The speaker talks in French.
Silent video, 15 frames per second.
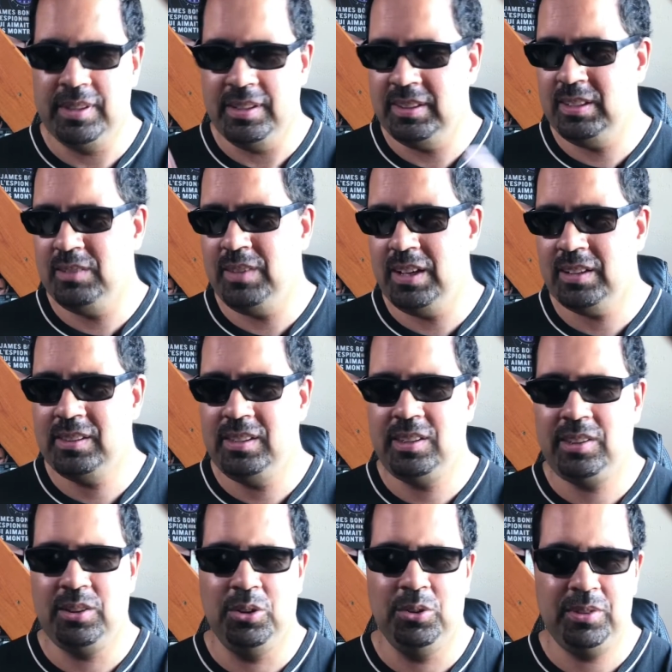C'est
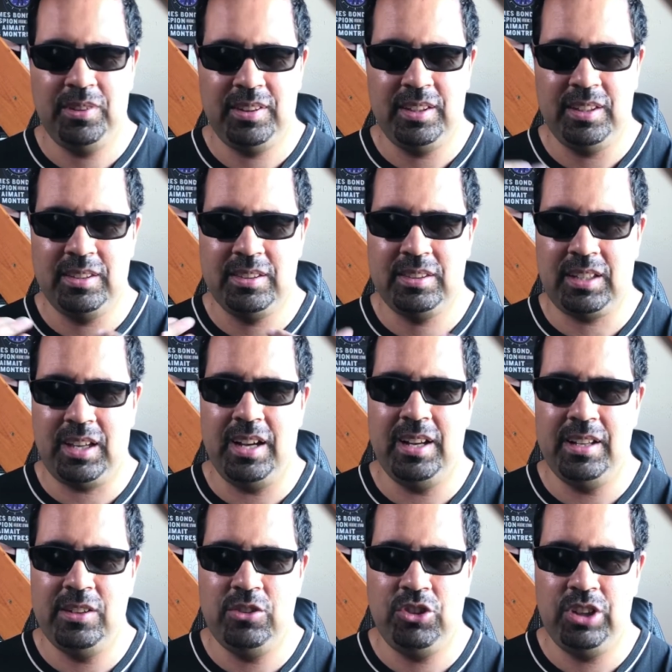divertissant, c'est très
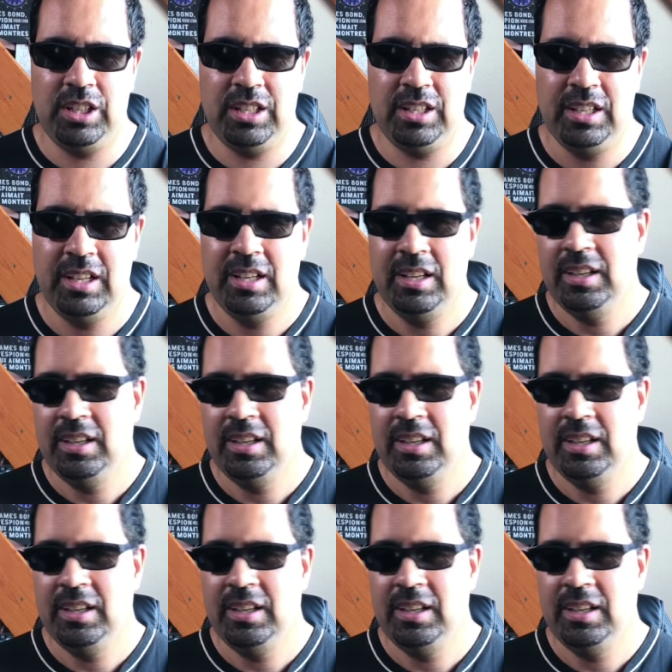léger,